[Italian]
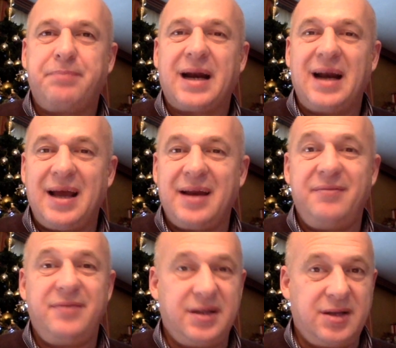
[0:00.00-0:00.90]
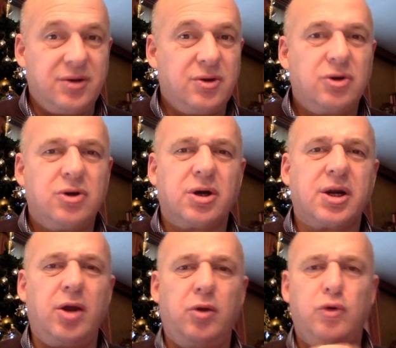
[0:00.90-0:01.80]
parlare in video
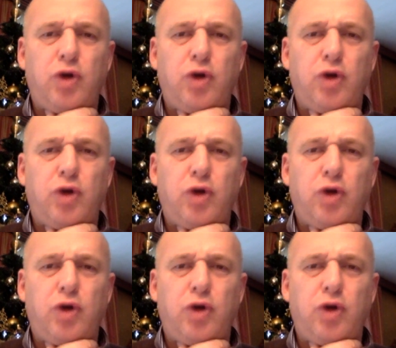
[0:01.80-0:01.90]
occorre